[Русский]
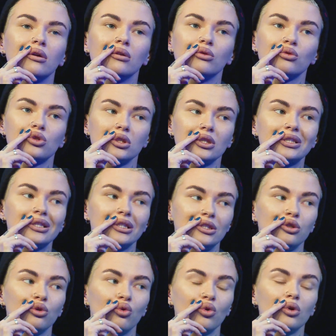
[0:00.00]
нужны
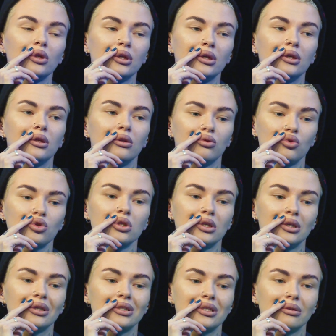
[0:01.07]
стадионы,
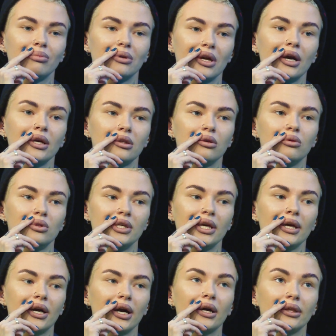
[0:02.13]
нужно собирать
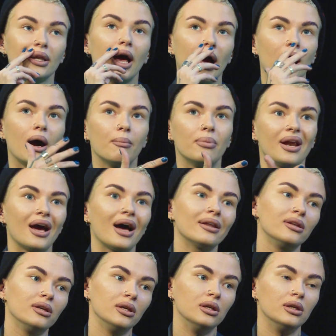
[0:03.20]
людей как на
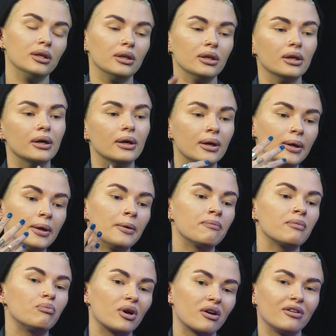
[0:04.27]
обряды и
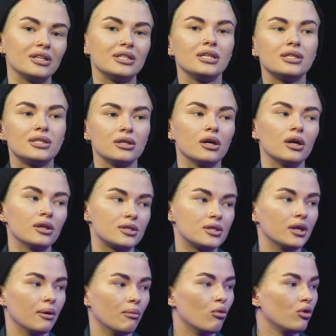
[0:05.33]
проводить э,
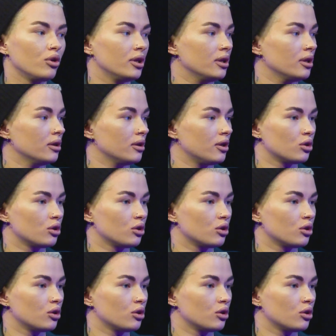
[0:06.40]
церемонии,